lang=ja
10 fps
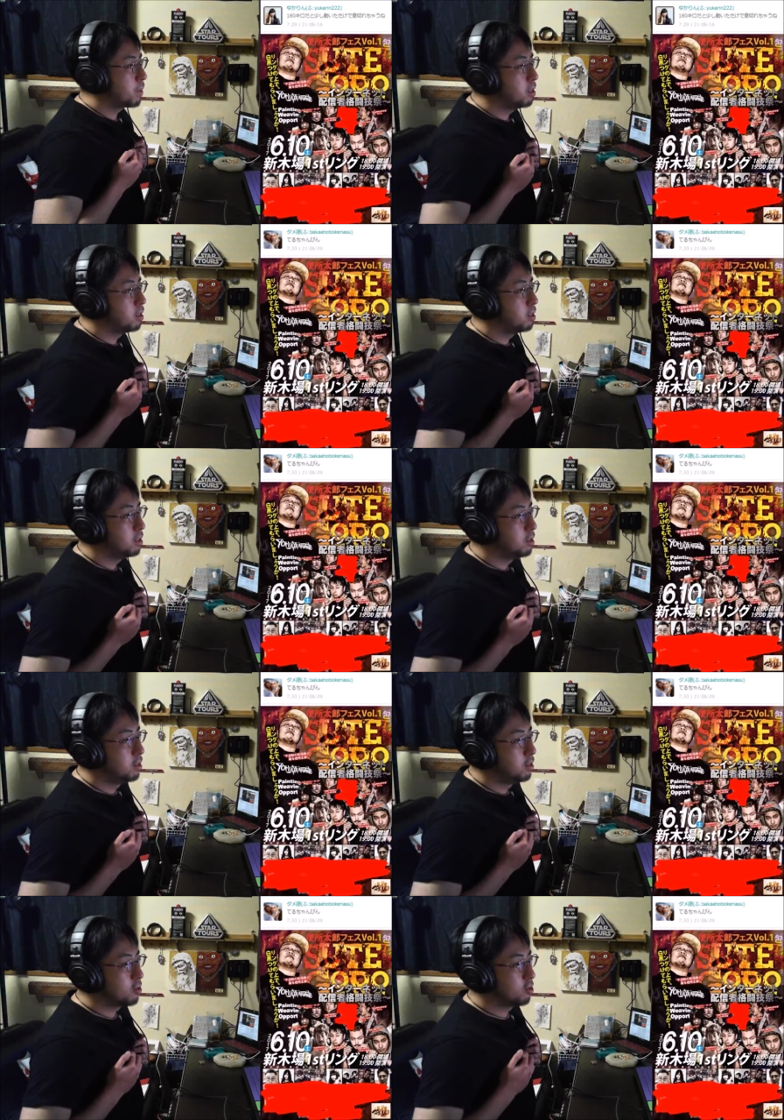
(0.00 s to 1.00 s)
少し動い
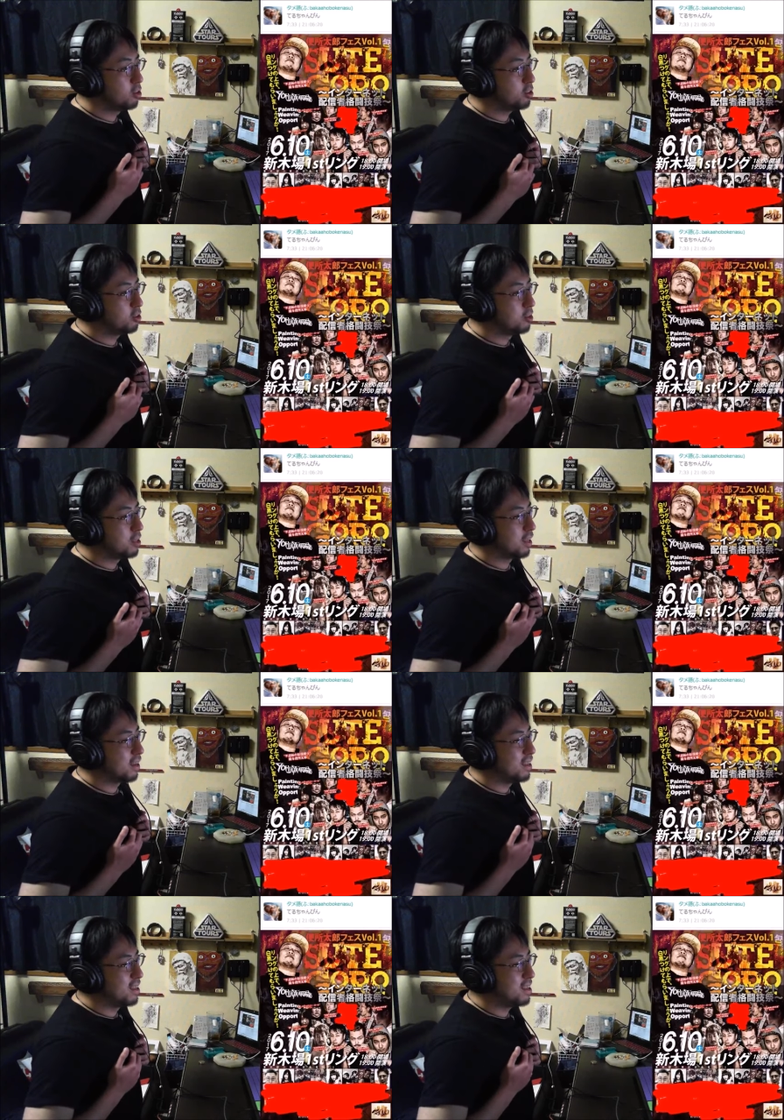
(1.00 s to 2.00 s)
ただけで息切れちゃ
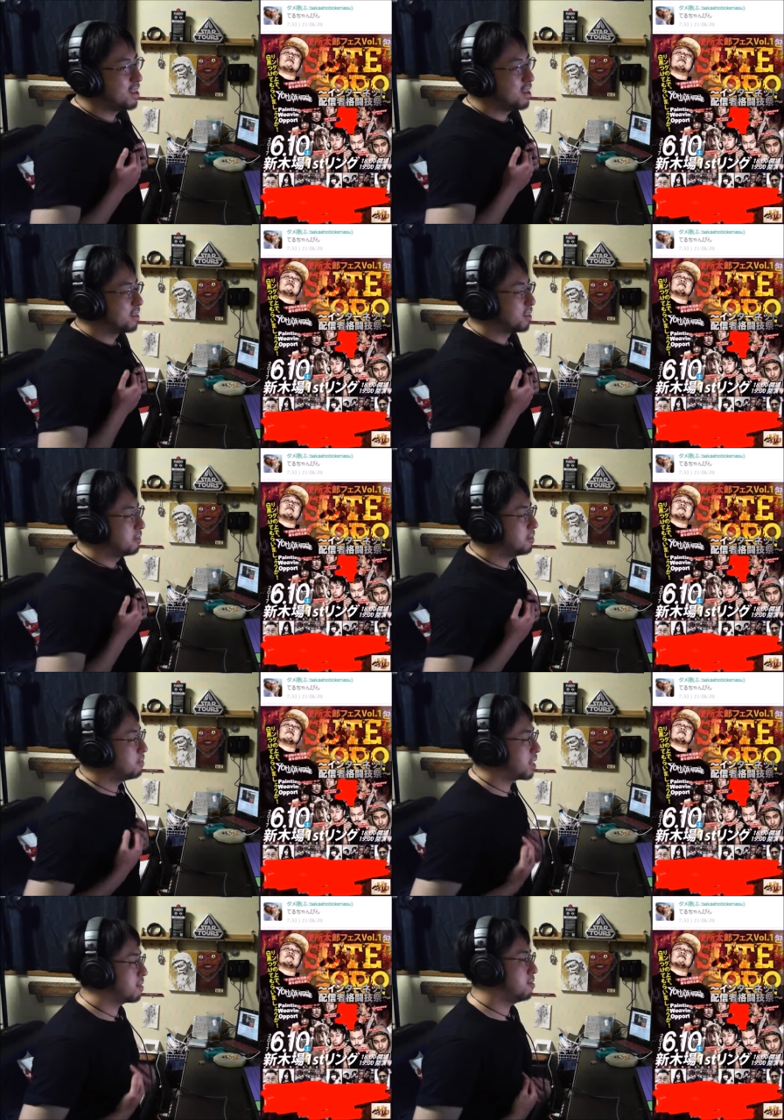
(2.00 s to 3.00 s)
う。まあ相撲だ
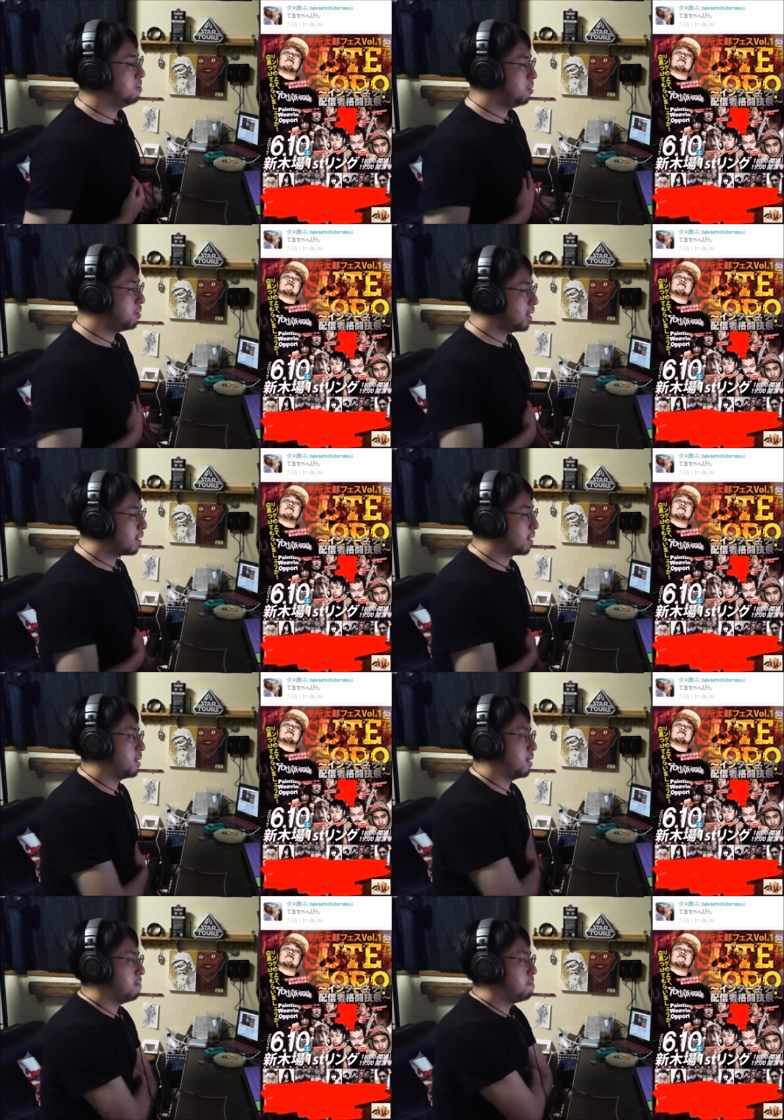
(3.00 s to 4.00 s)
からね。う
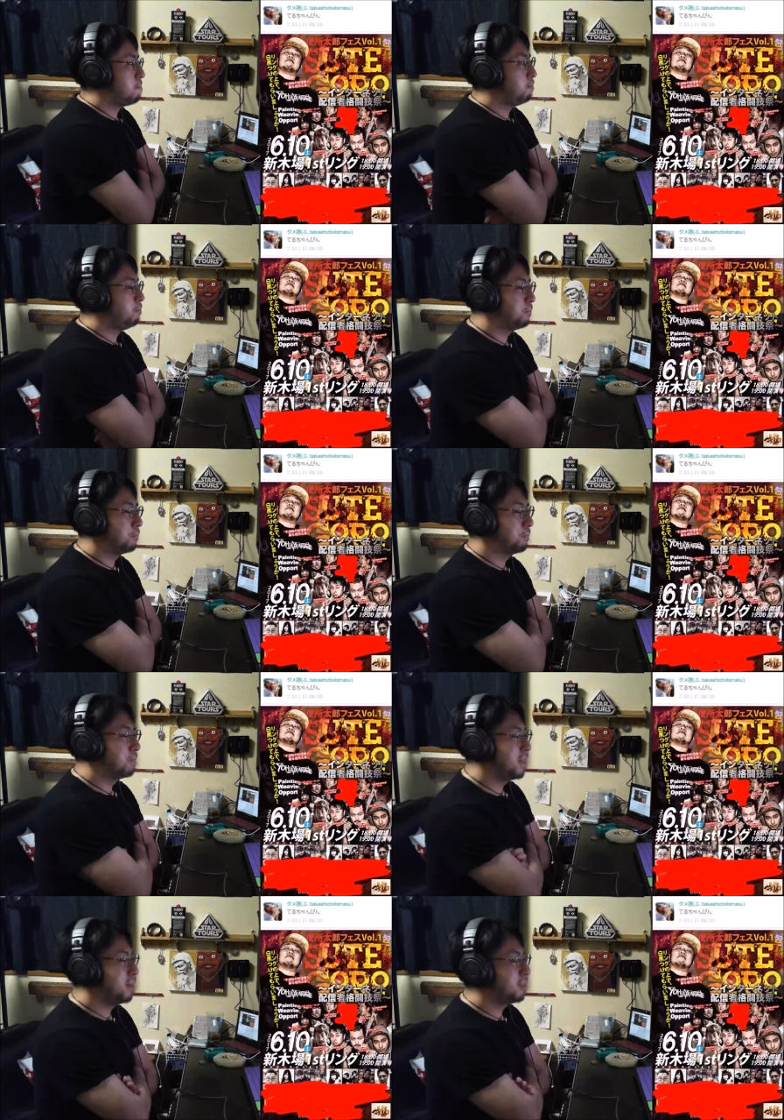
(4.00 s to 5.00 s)
ん、テルチャンピン。
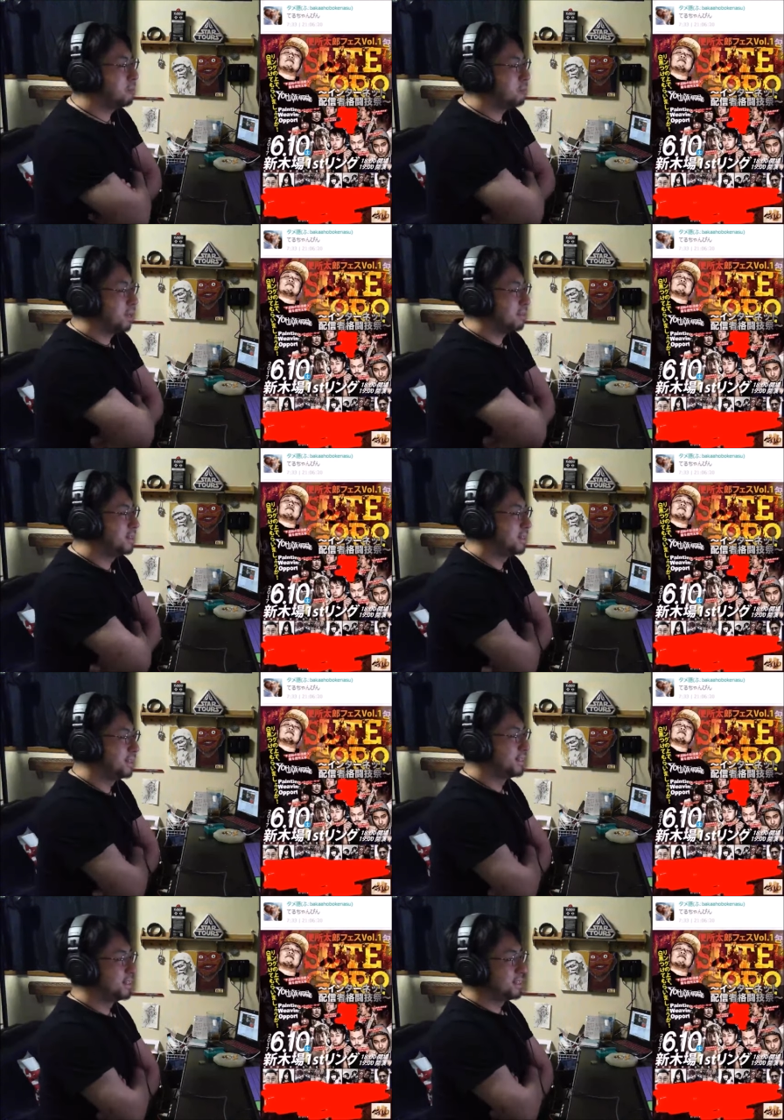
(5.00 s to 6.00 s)
タメ語は
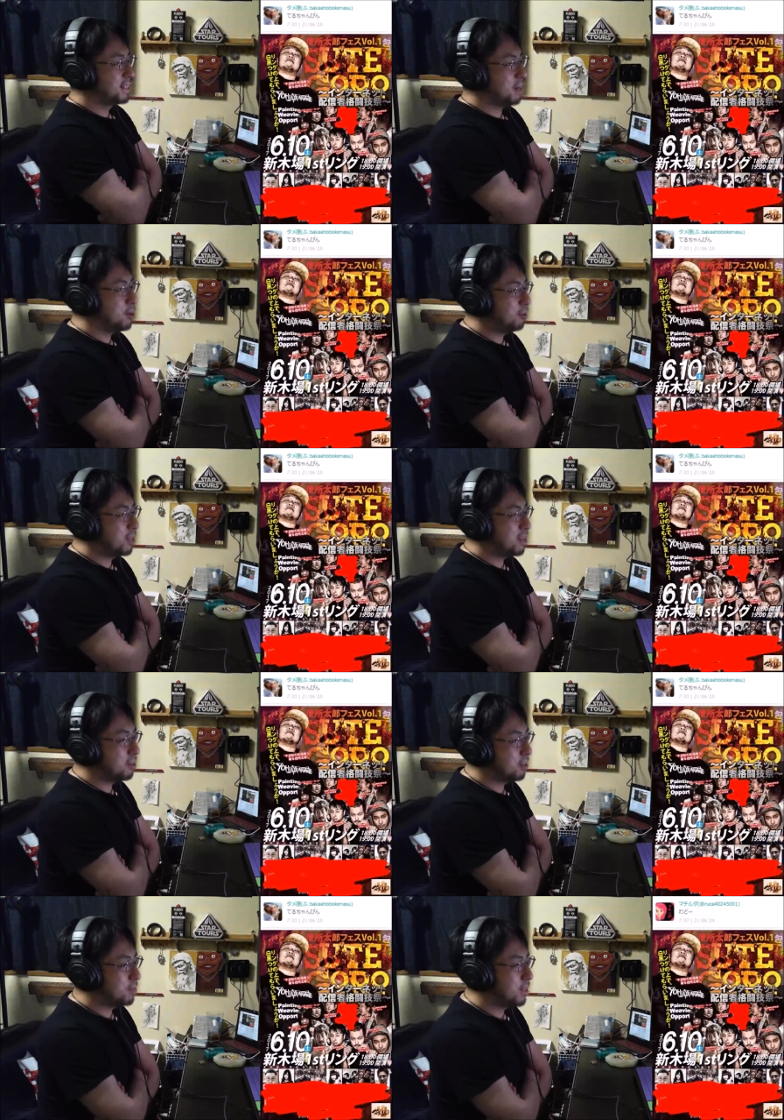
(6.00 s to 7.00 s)
テルチャンピンだ。
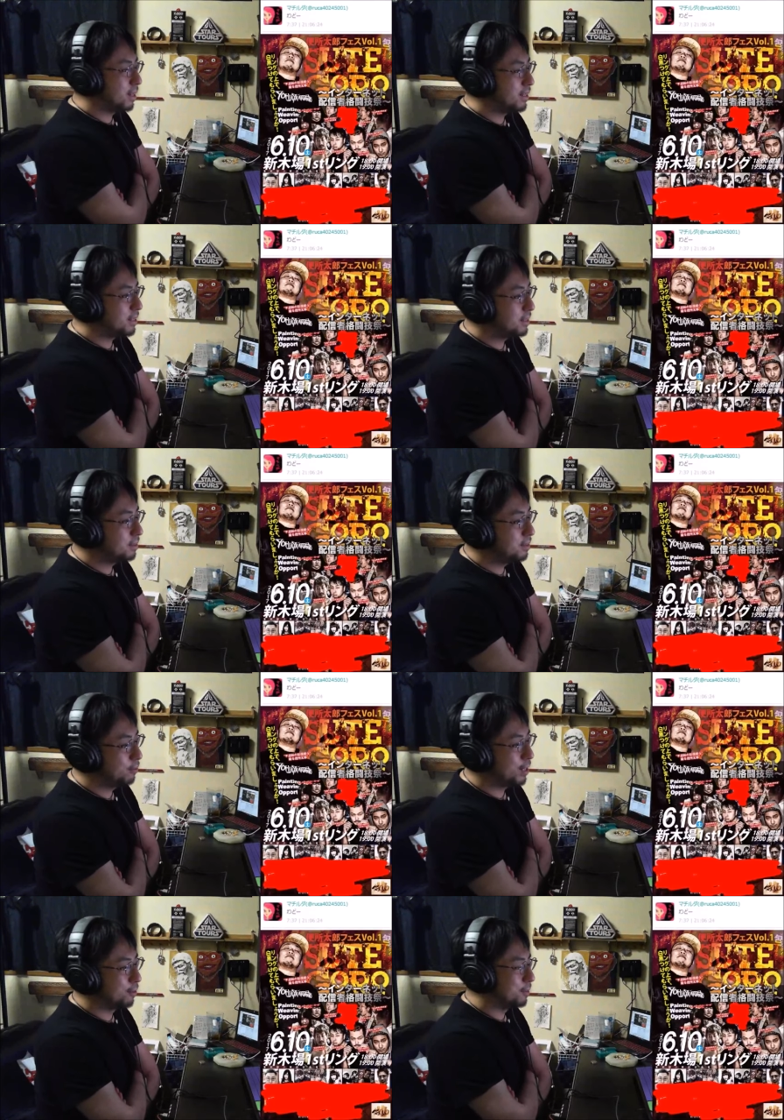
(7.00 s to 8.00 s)
ワド。
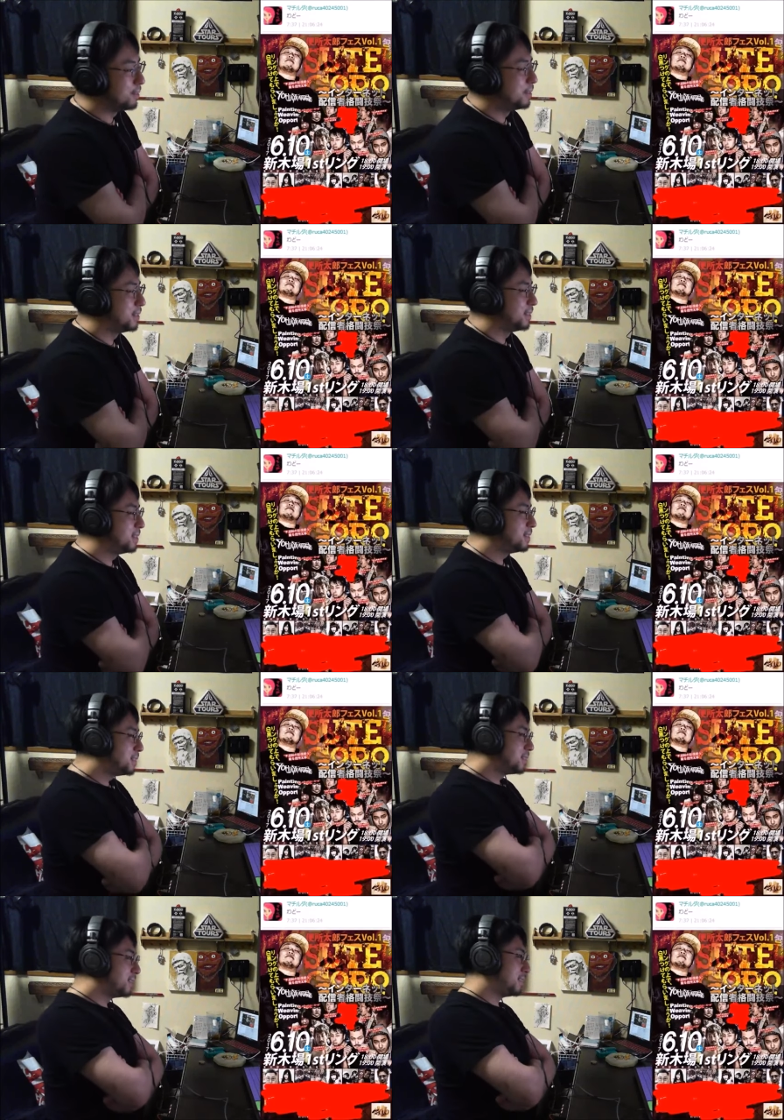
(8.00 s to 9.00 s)
う
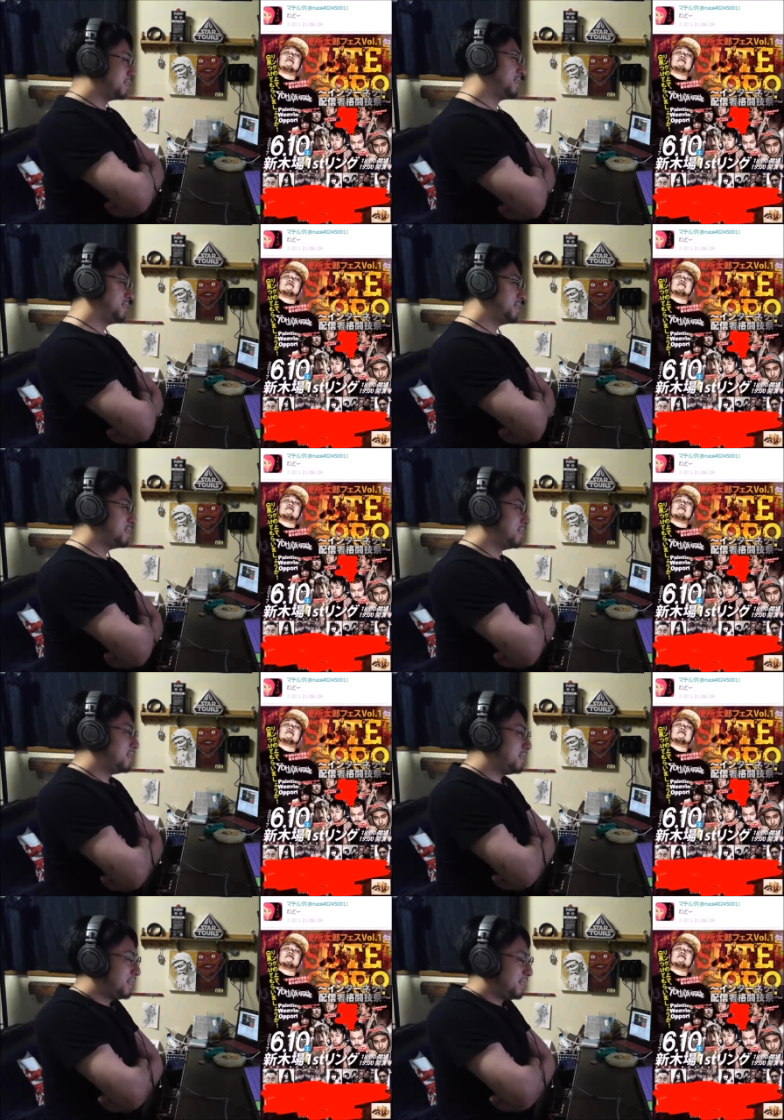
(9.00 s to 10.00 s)
ん。なるほど。